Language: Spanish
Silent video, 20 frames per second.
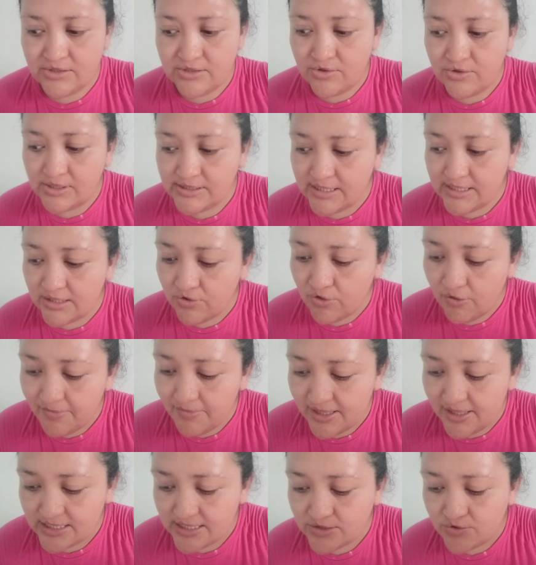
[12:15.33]
hacer
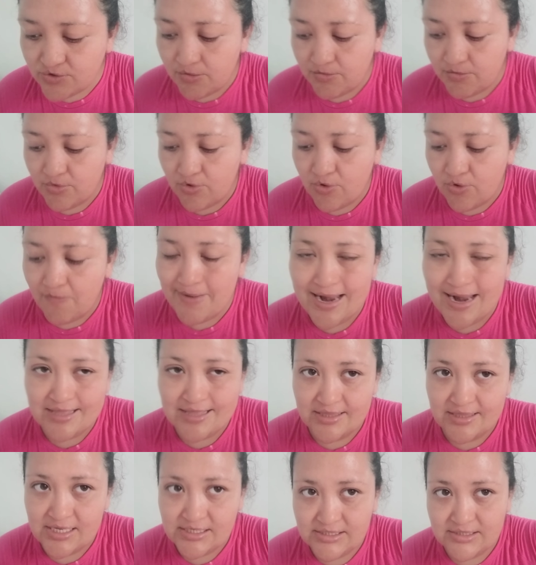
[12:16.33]
comidas como
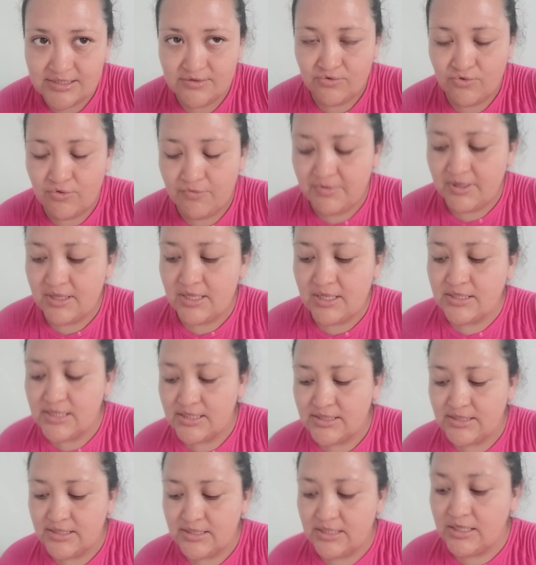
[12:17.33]
blandas, comidas
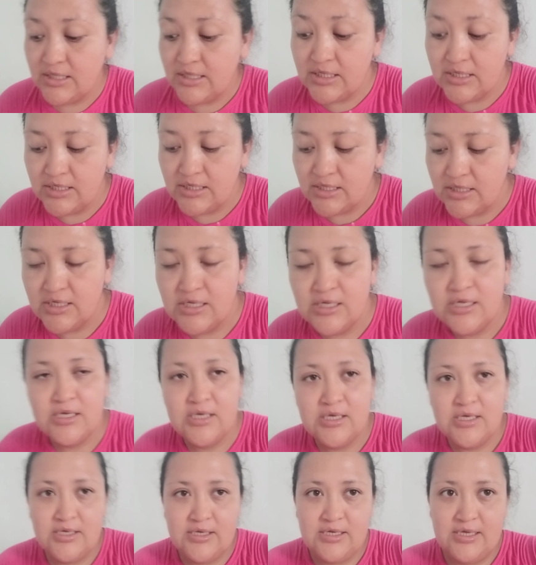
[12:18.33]
así
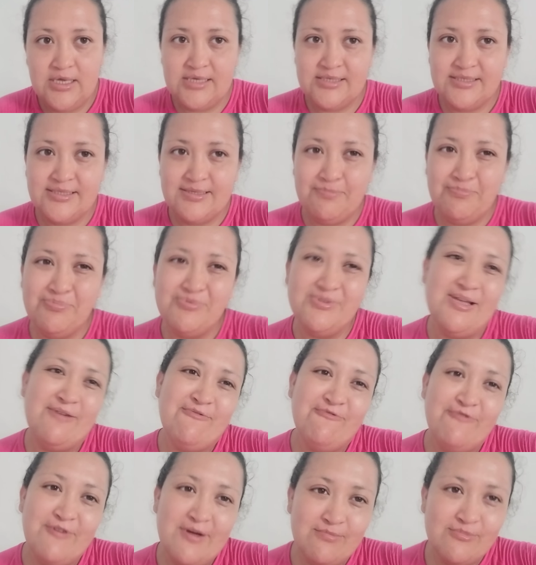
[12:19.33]
este, pues de
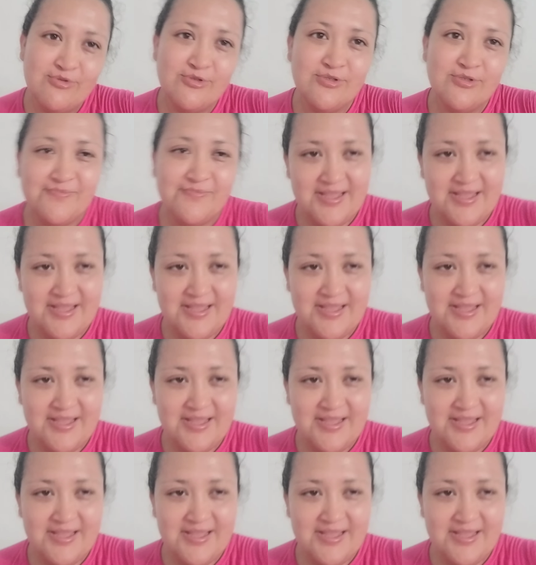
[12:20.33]
enfermos, ¿verdad?